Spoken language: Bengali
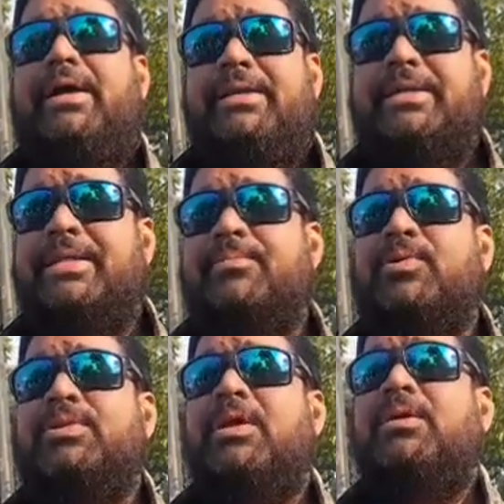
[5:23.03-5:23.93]
নিজেদের
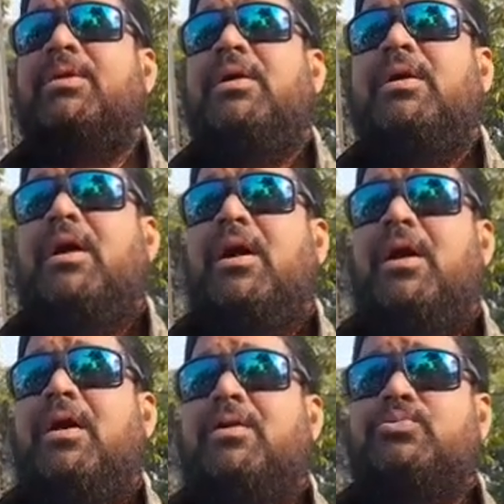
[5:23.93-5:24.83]
মধ্যে
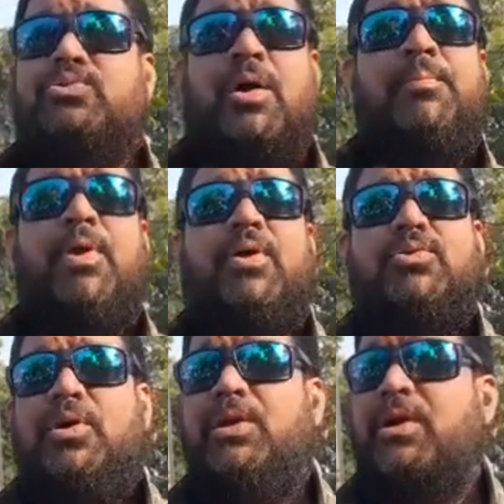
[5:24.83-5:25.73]
সুসম্পর্ক
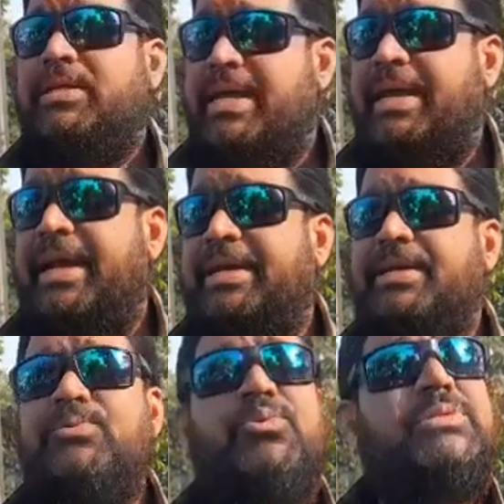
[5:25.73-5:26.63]
তৈরি করা জায়গা
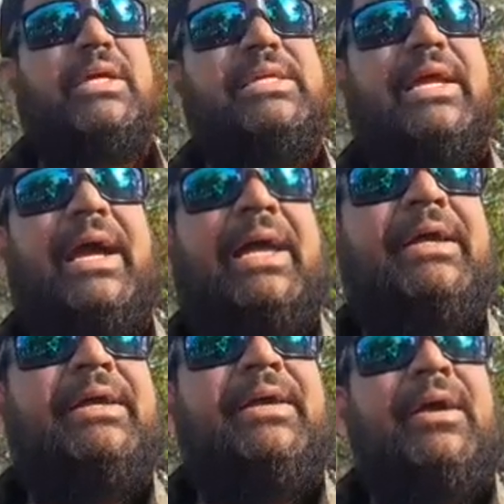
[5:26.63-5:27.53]
কিন্তু সেই জায়গায়
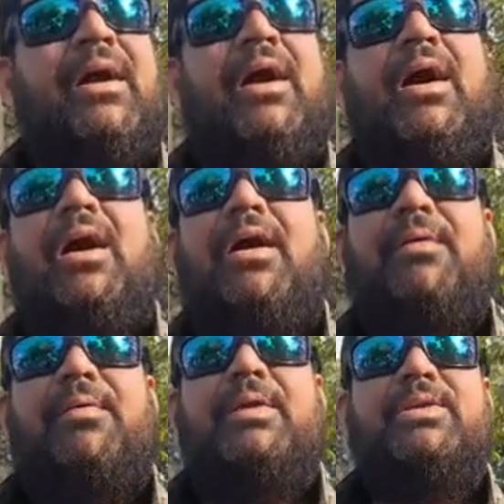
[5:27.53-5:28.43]

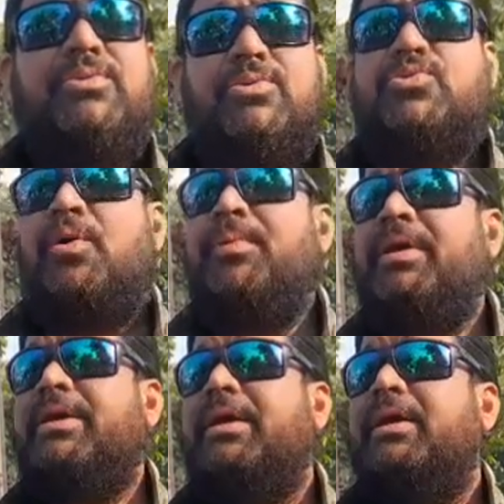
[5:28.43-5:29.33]
কিছু কিছু শ্রমিক
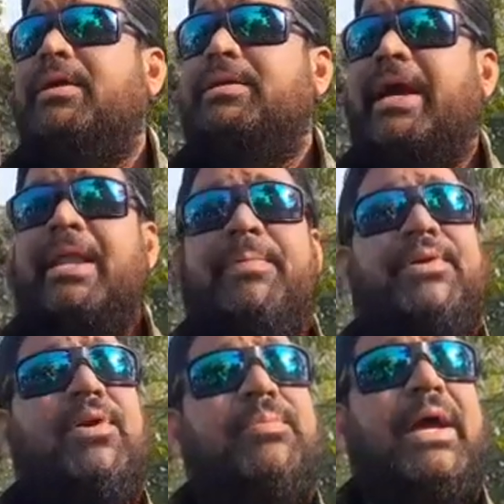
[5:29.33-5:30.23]
সেখানে
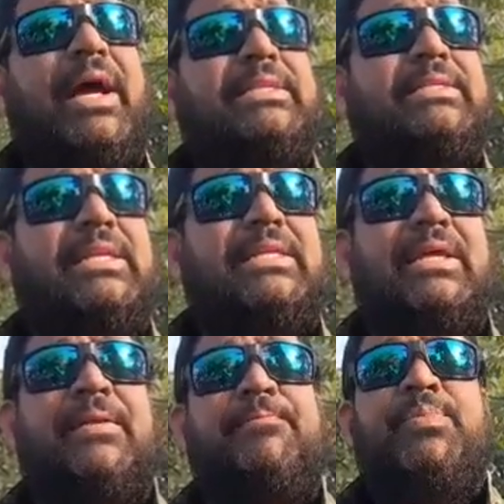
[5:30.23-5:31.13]
বিক্ষোভ দেখাচ্ছে তাদের
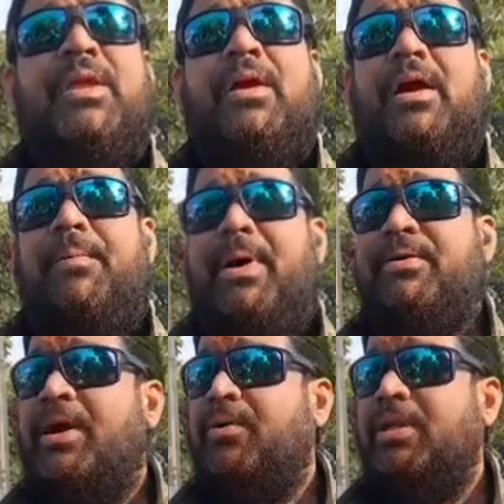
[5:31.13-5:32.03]

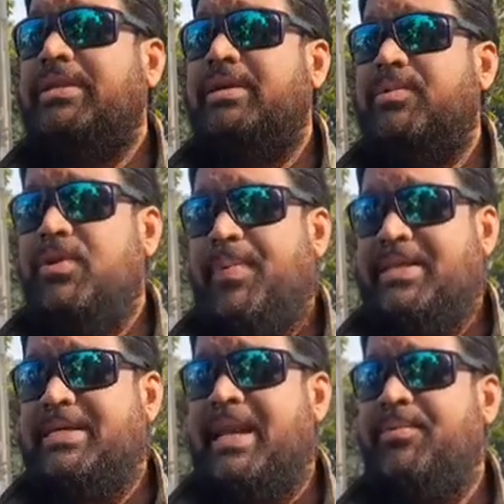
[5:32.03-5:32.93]
পাওনা করি ঠিকমতো
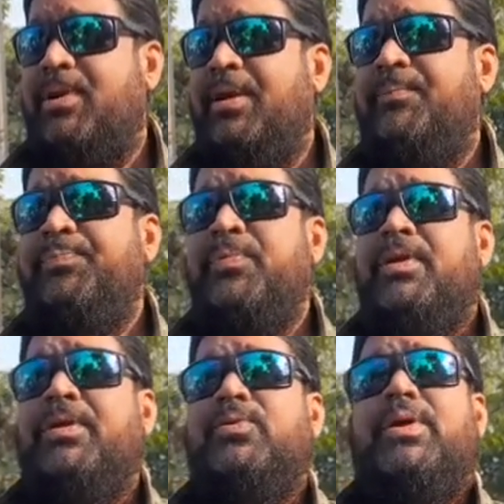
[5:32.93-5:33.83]
পাচ্ছে না বলে
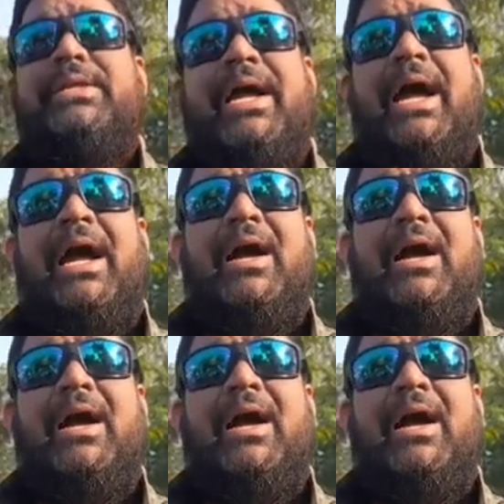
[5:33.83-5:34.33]
ওইটা